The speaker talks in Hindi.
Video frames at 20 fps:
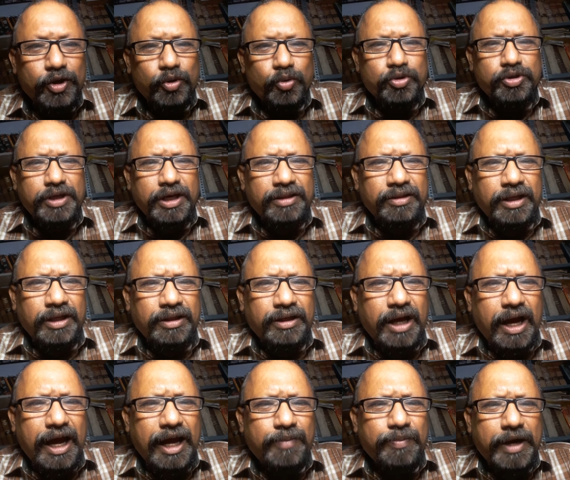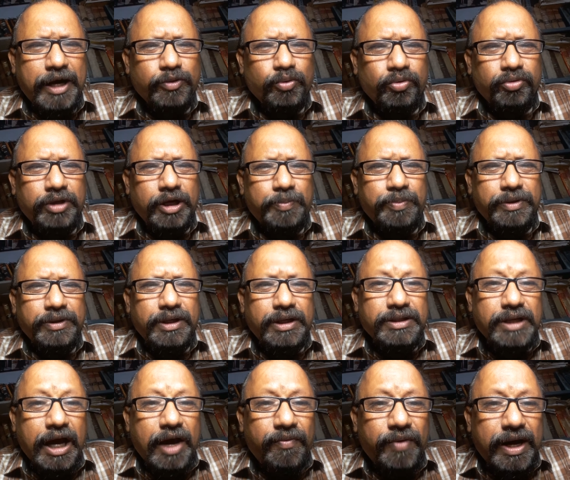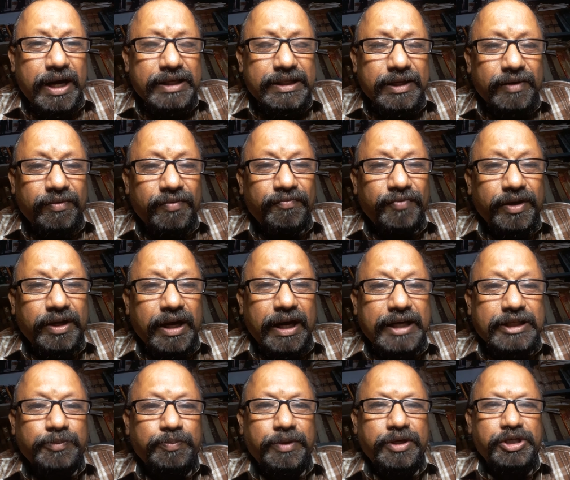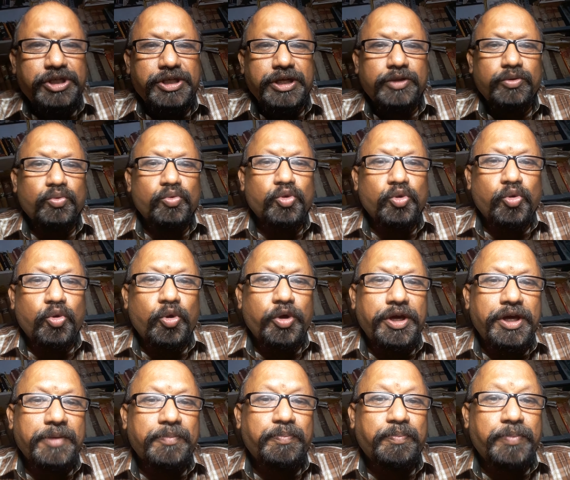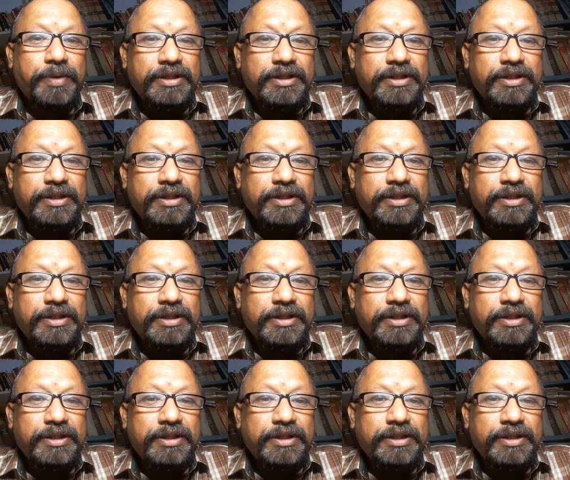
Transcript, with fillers: तो उसके तत्काल बाद उत्तर प्रदेश आवास एवं विकास परिषद उनको एक